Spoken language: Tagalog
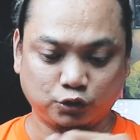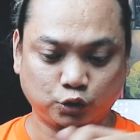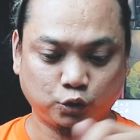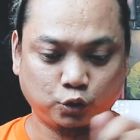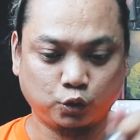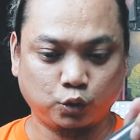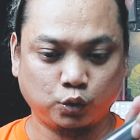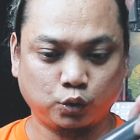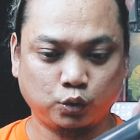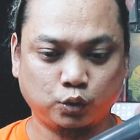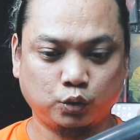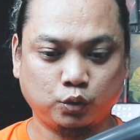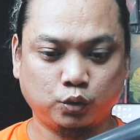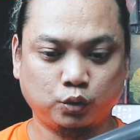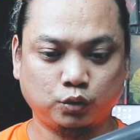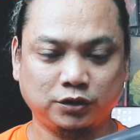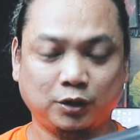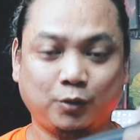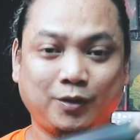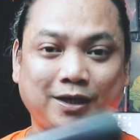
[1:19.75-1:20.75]
So,
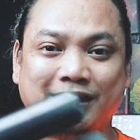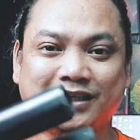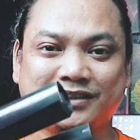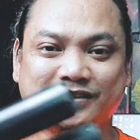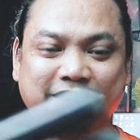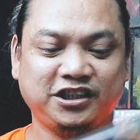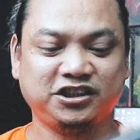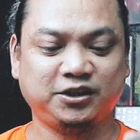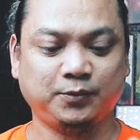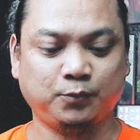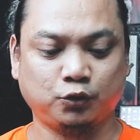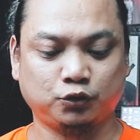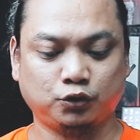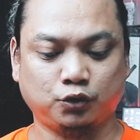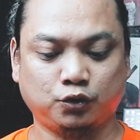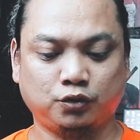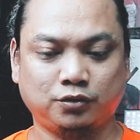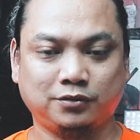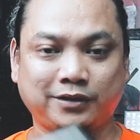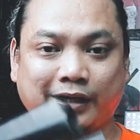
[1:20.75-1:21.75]
nawala na sa isip ko
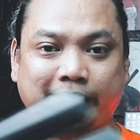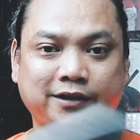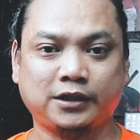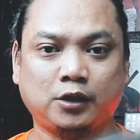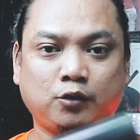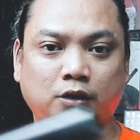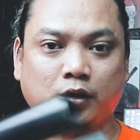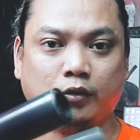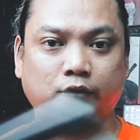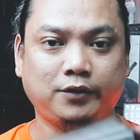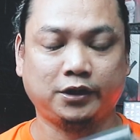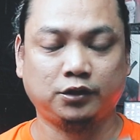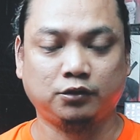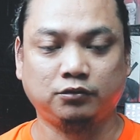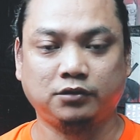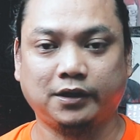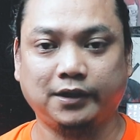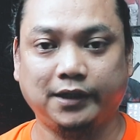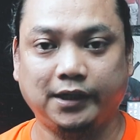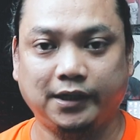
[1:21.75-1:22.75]
to. Nakita ko lang ulit
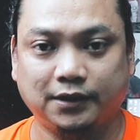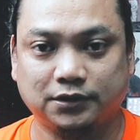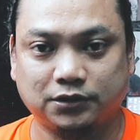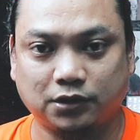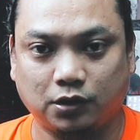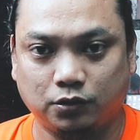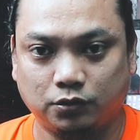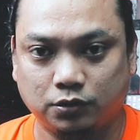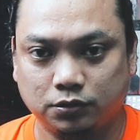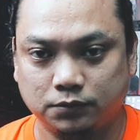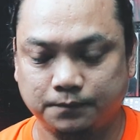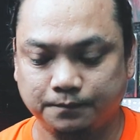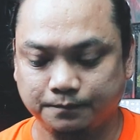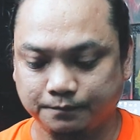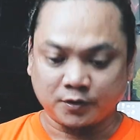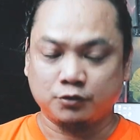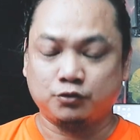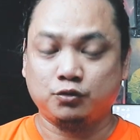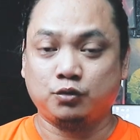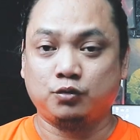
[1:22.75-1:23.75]
nung naglinis ako.
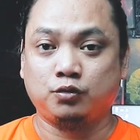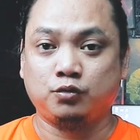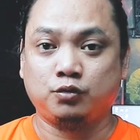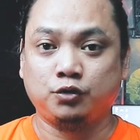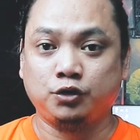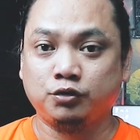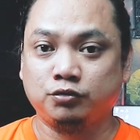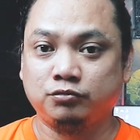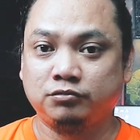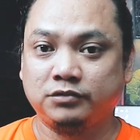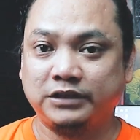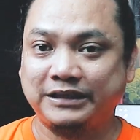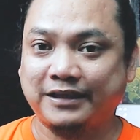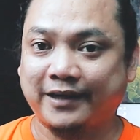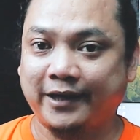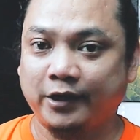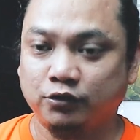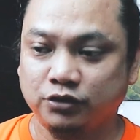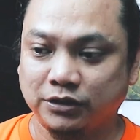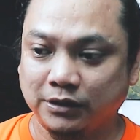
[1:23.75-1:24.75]
So, yun,
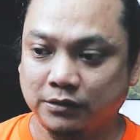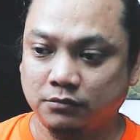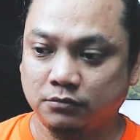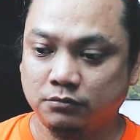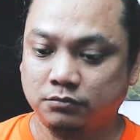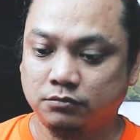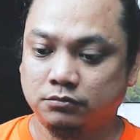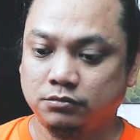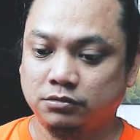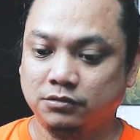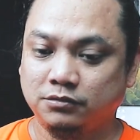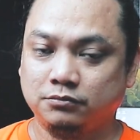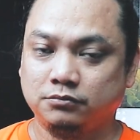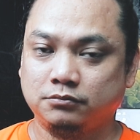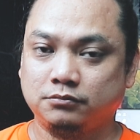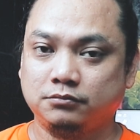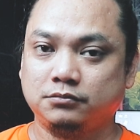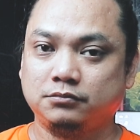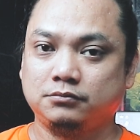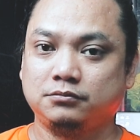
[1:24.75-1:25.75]
tinry ko siyang
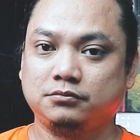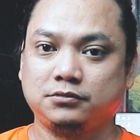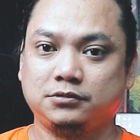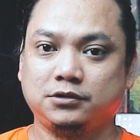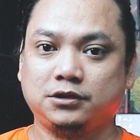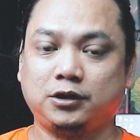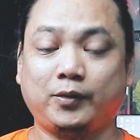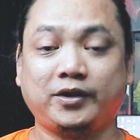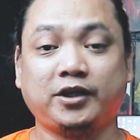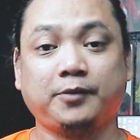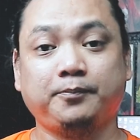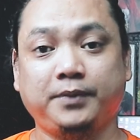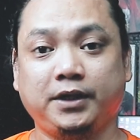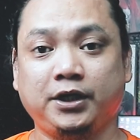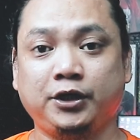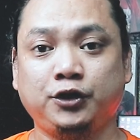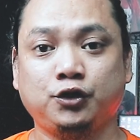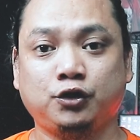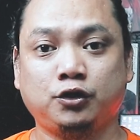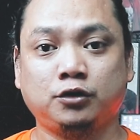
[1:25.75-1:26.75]
gawa ng
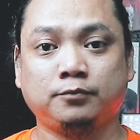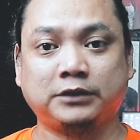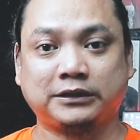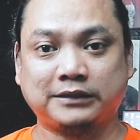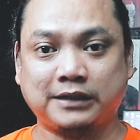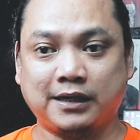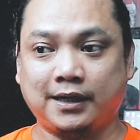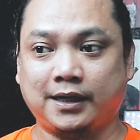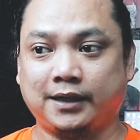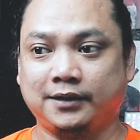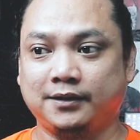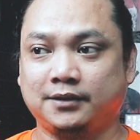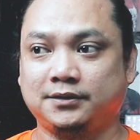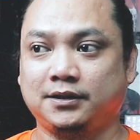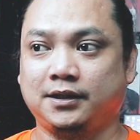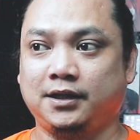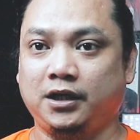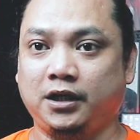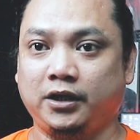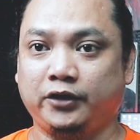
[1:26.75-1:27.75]
video, tatakan,
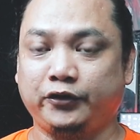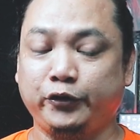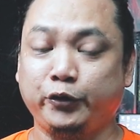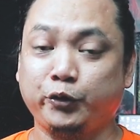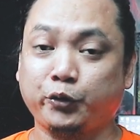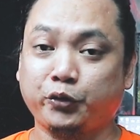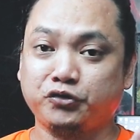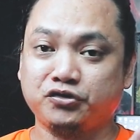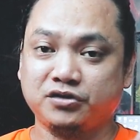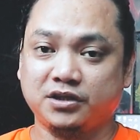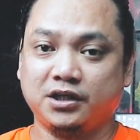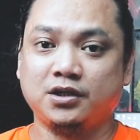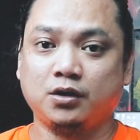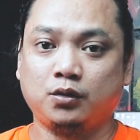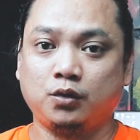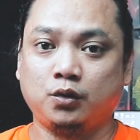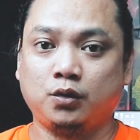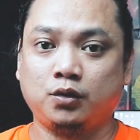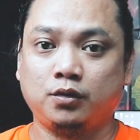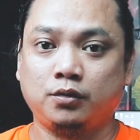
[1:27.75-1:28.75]
kasi curious din
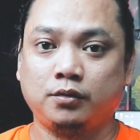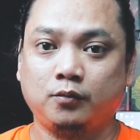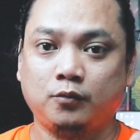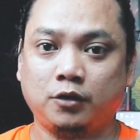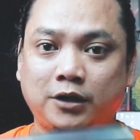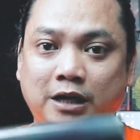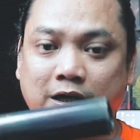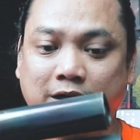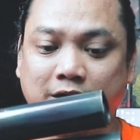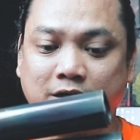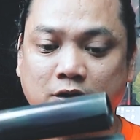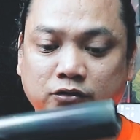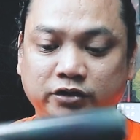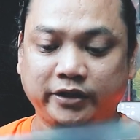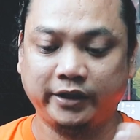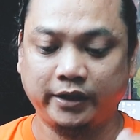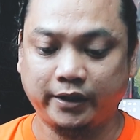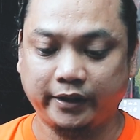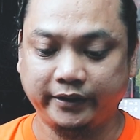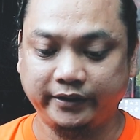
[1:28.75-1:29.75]
ako. Wala rin
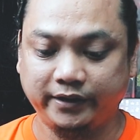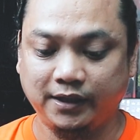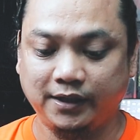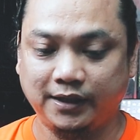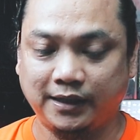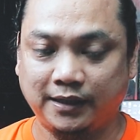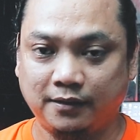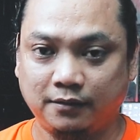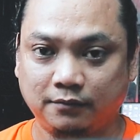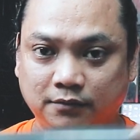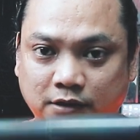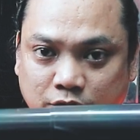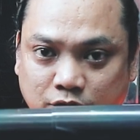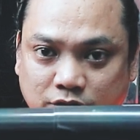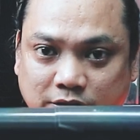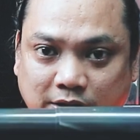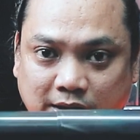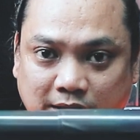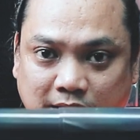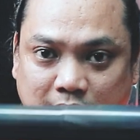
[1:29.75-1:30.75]
ako sa yung idea
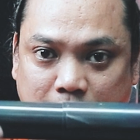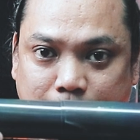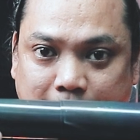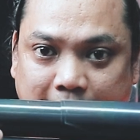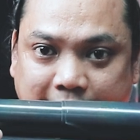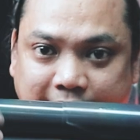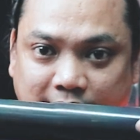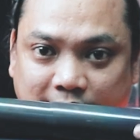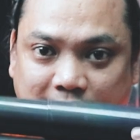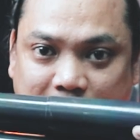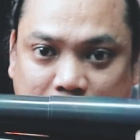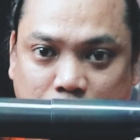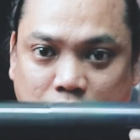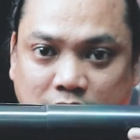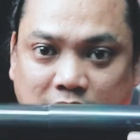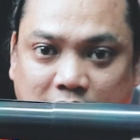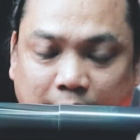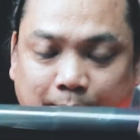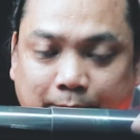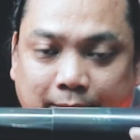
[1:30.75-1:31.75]
dito sa vinyl na
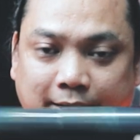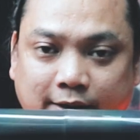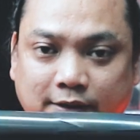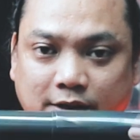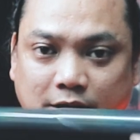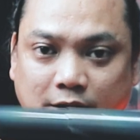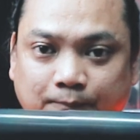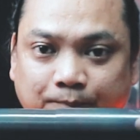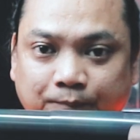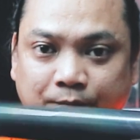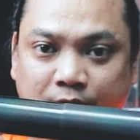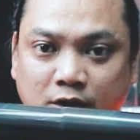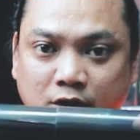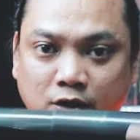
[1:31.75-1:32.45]
to na reflective.